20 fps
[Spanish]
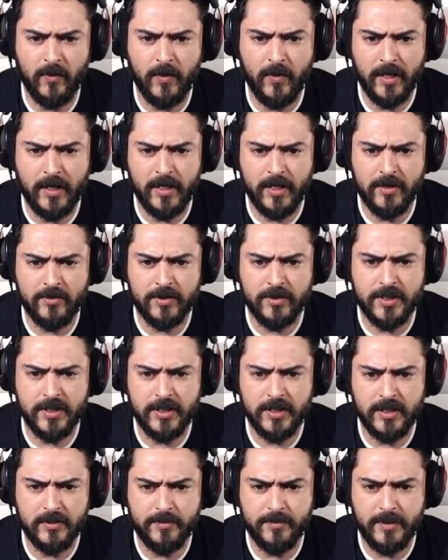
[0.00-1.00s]
y guardar
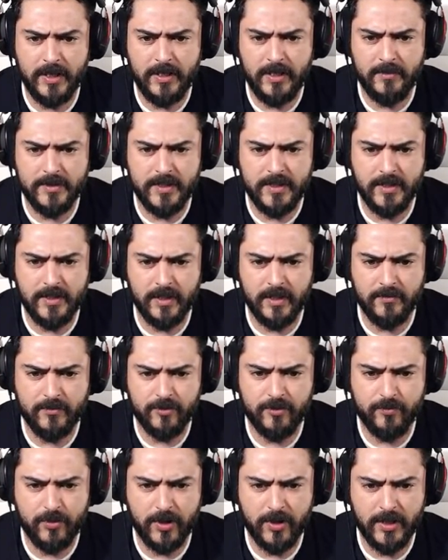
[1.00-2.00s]
cositas, ¿vale? A ver si
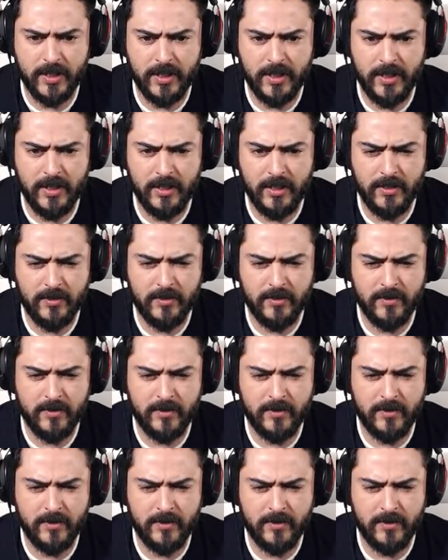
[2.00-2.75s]
tenemos por aquí